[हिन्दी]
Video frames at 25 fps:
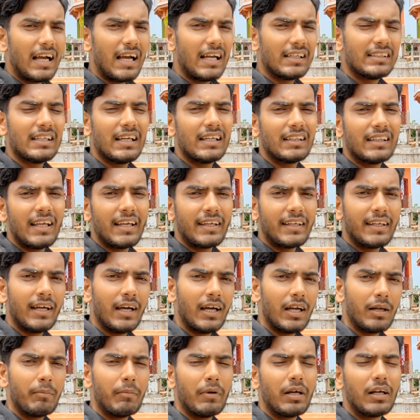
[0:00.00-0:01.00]
कहा जाता है
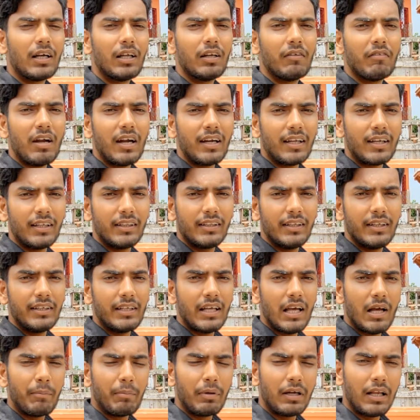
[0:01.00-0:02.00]
कि हर मंगलवार के
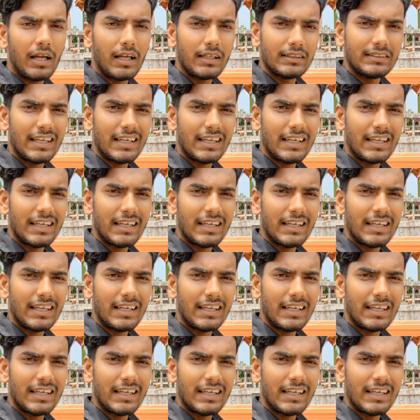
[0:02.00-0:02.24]
दिन यहाँ पर